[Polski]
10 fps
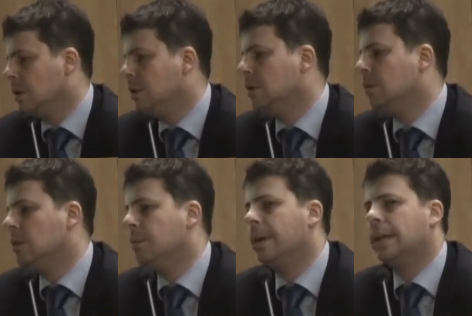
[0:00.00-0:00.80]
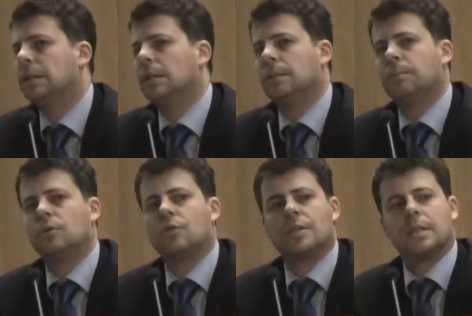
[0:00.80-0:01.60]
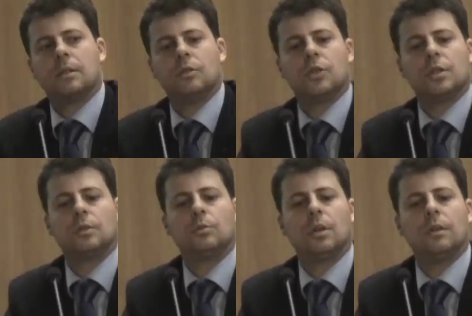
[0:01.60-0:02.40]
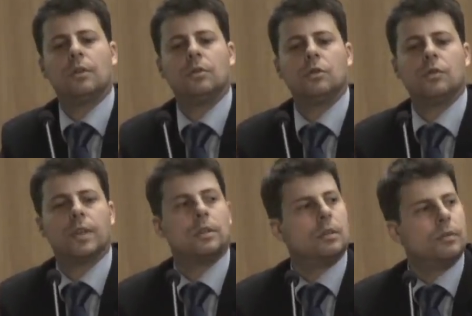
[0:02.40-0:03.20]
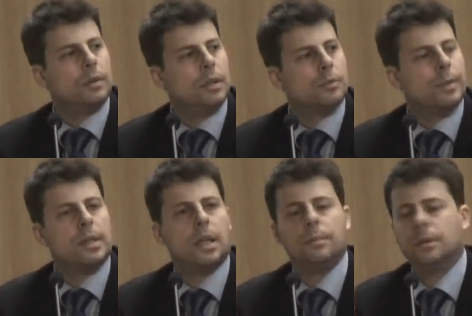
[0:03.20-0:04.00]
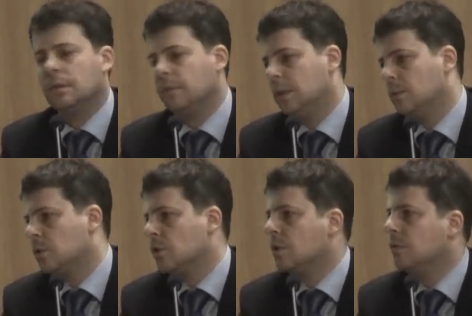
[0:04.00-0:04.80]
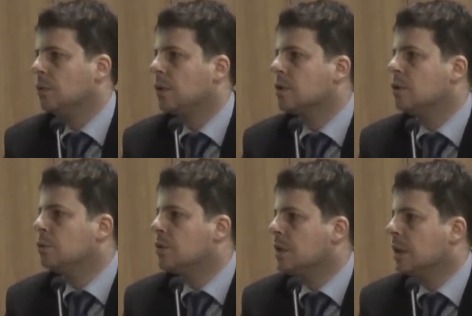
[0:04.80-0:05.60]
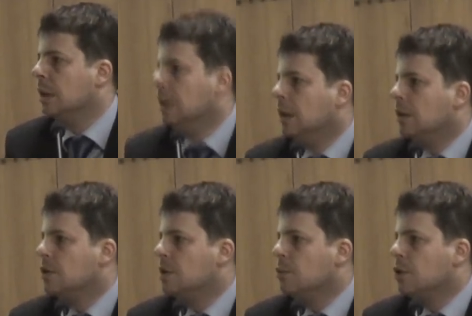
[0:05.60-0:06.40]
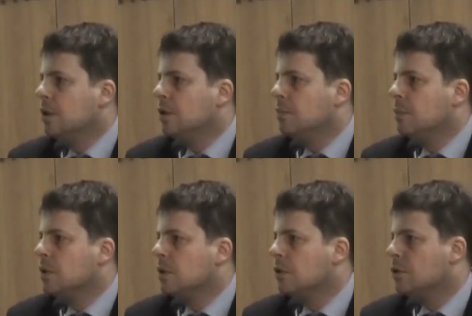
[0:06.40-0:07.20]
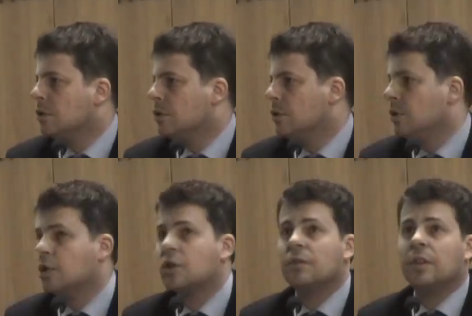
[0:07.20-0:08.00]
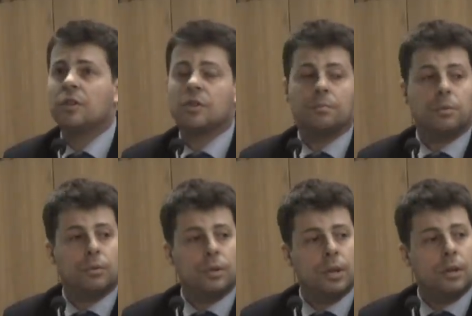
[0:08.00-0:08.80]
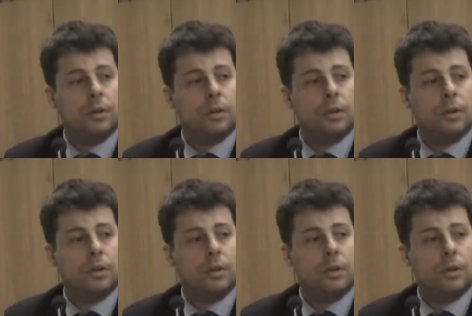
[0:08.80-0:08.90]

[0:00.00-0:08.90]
inną debatę podczas zakończenia II wojny światowej. Nasz parlament wydał stosowną rezolucję, gdzie musieliśmy stoczyć jeszcze większy bój